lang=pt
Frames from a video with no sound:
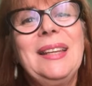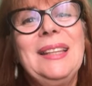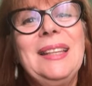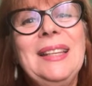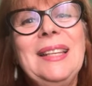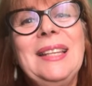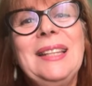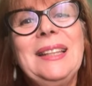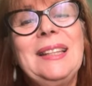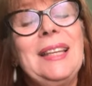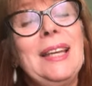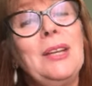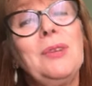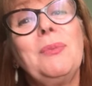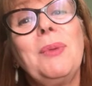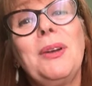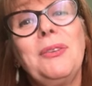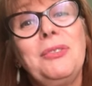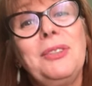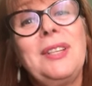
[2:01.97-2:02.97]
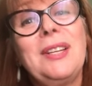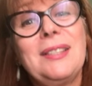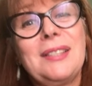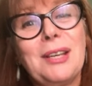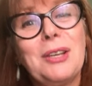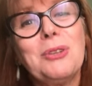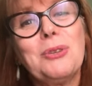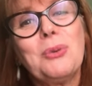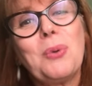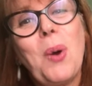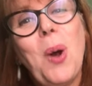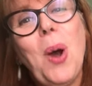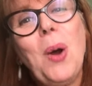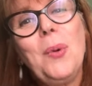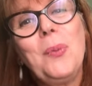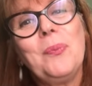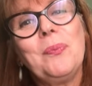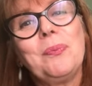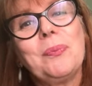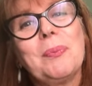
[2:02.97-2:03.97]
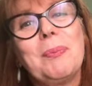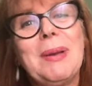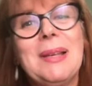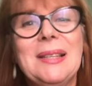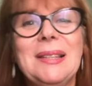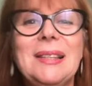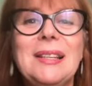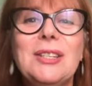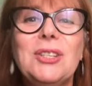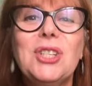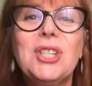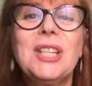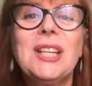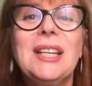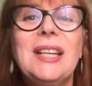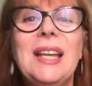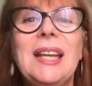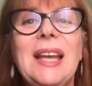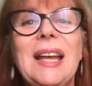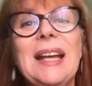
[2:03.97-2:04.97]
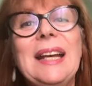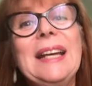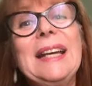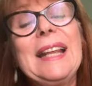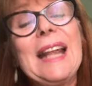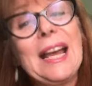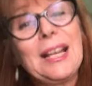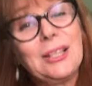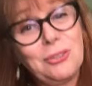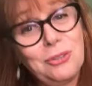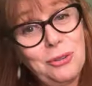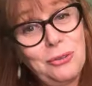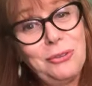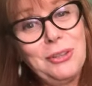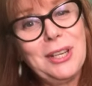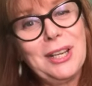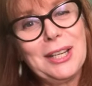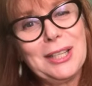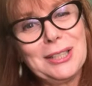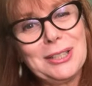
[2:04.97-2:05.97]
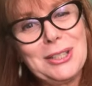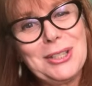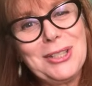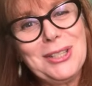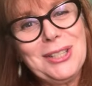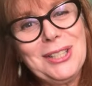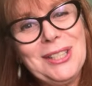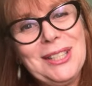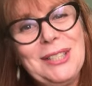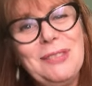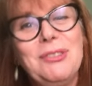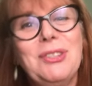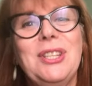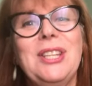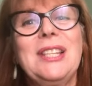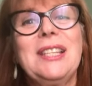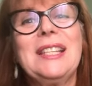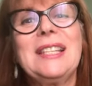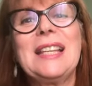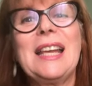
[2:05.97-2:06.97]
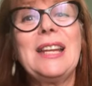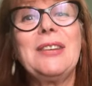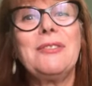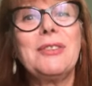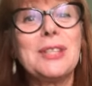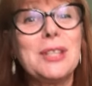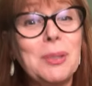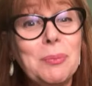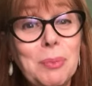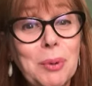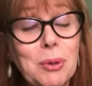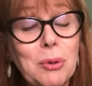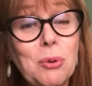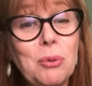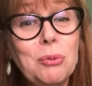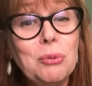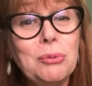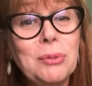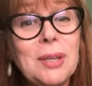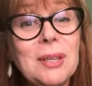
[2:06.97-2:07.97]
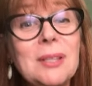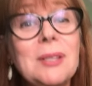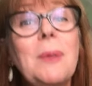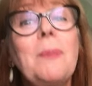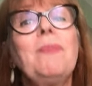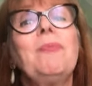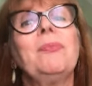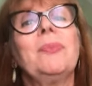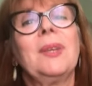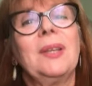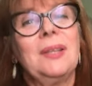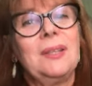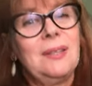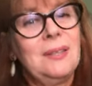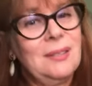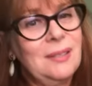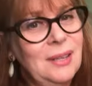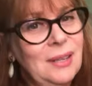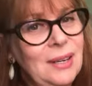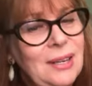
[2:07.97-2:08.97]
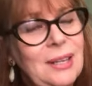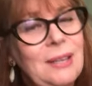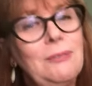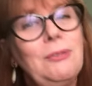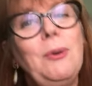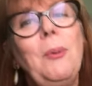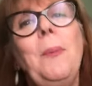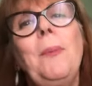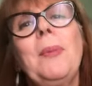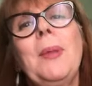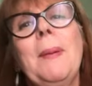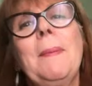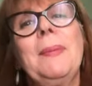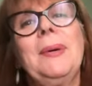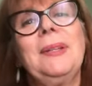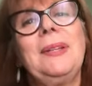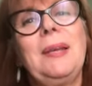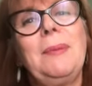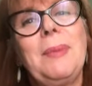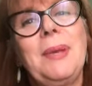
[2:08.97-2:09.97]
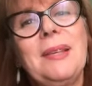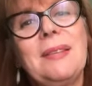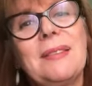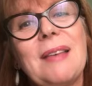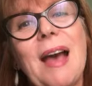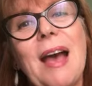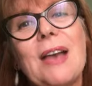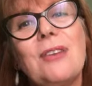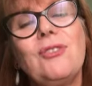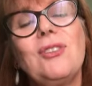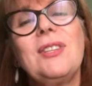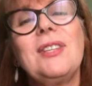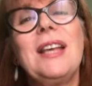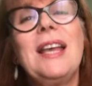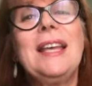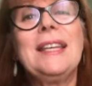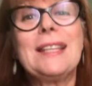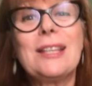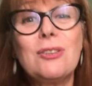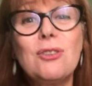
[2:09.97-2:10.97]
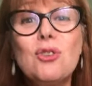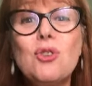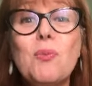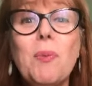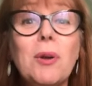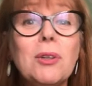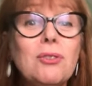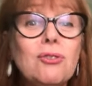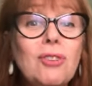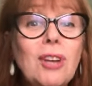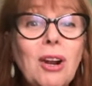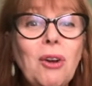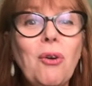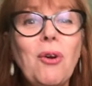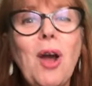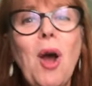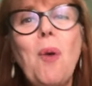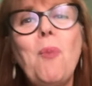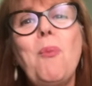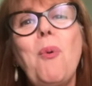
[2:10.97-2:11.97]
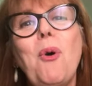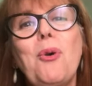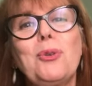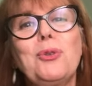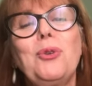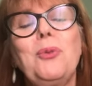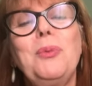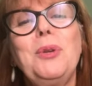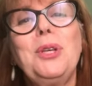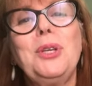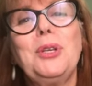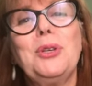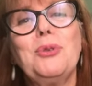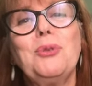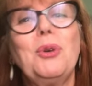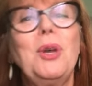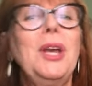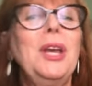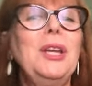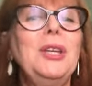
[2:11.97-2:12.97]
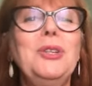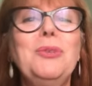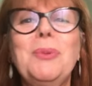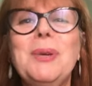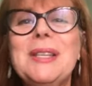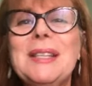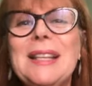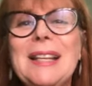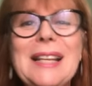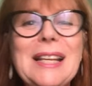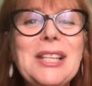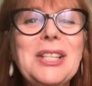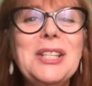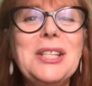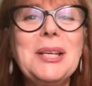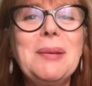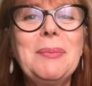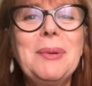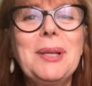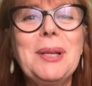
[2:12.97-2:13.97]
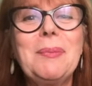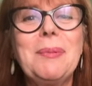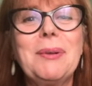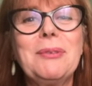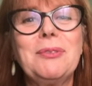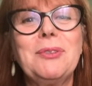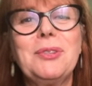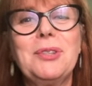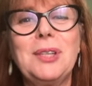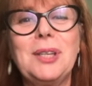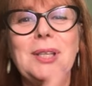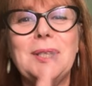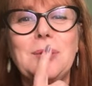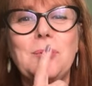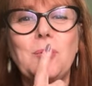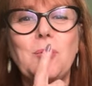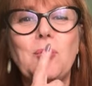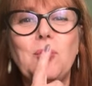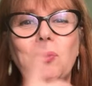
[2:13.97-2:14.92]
E ter uma vida sexual bastante gratificante. E se vocês quiserem fazer perguntas, escrevam, mandem mensagens, que a gente pode dialogar um pouco sobre isso. E uma excelente semana para vocês.